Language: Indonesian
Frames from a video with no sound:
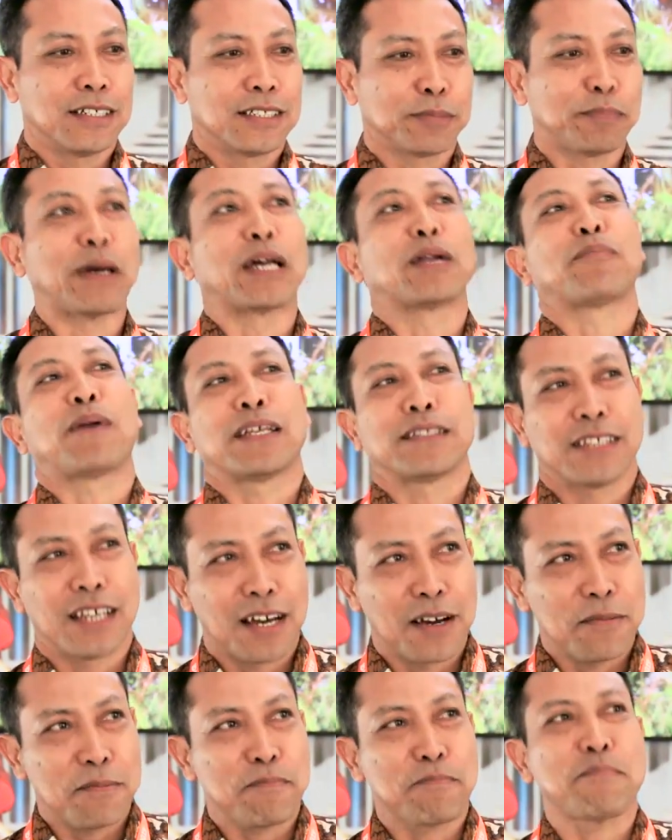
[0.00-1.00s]
spare
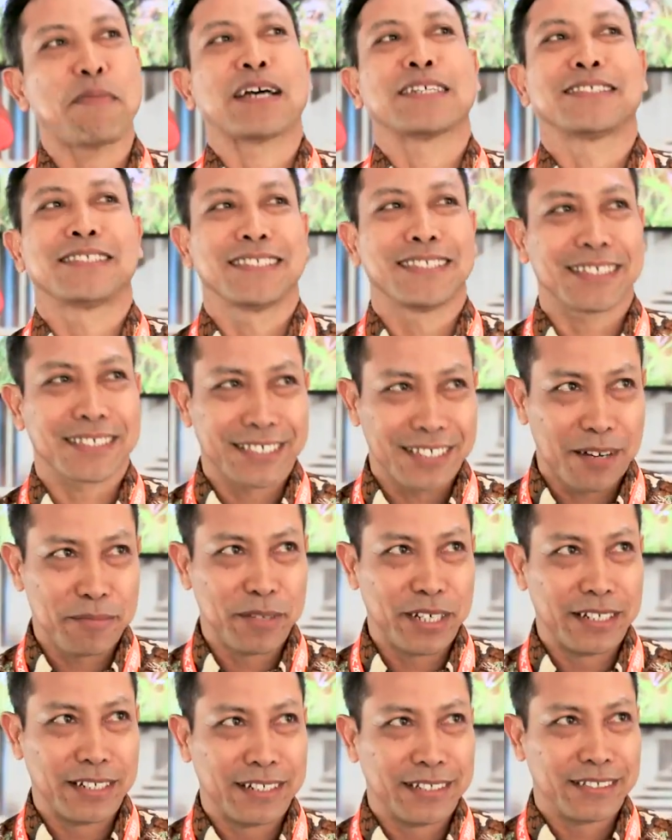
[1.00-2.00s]
partnya pasti
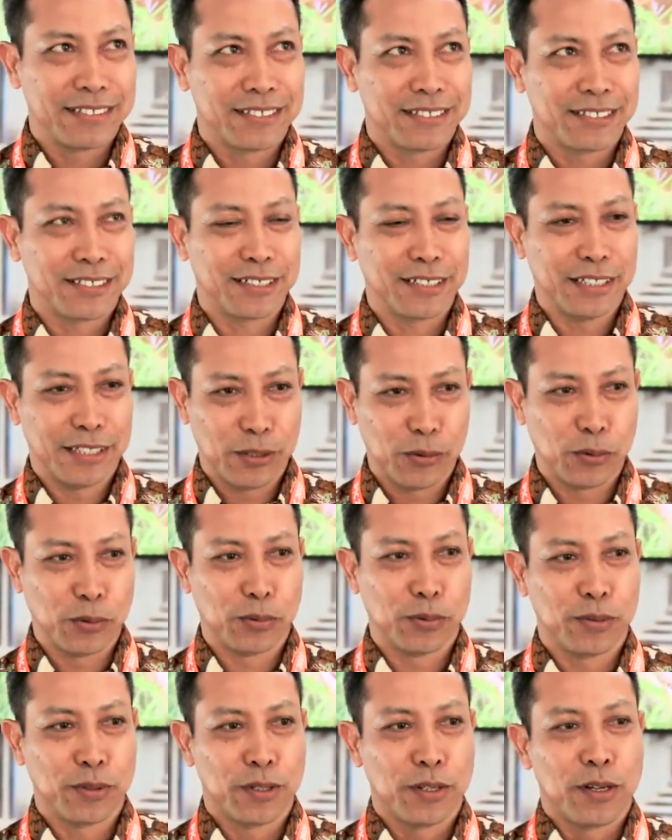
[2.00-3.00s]
terjamin.
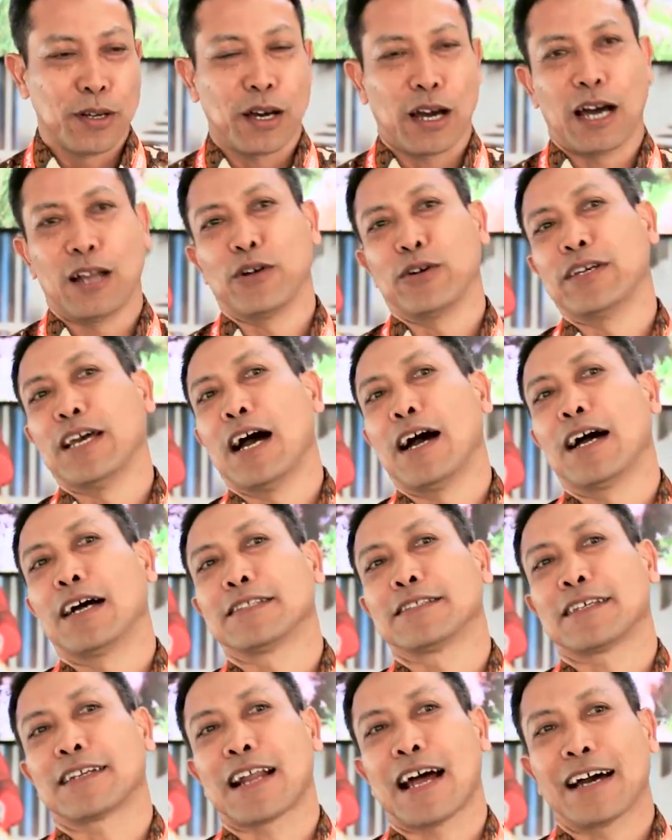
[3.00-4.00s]
Kalau
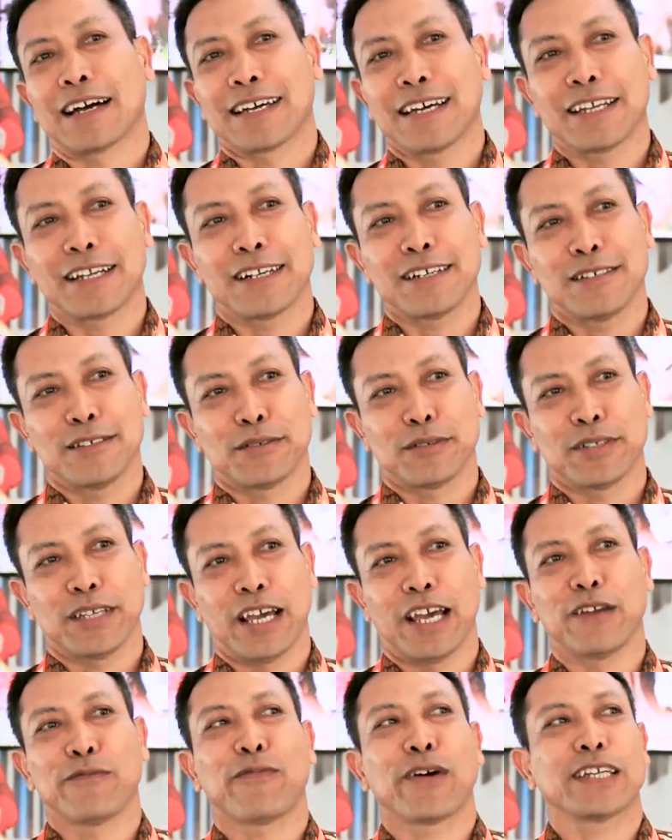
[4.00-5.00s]
yang terakhir
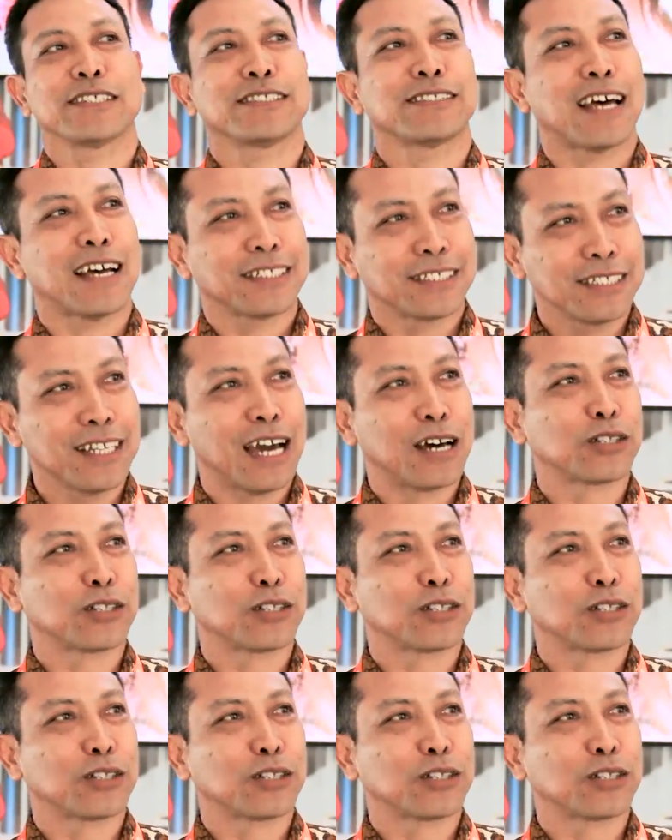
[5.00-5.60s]
investasi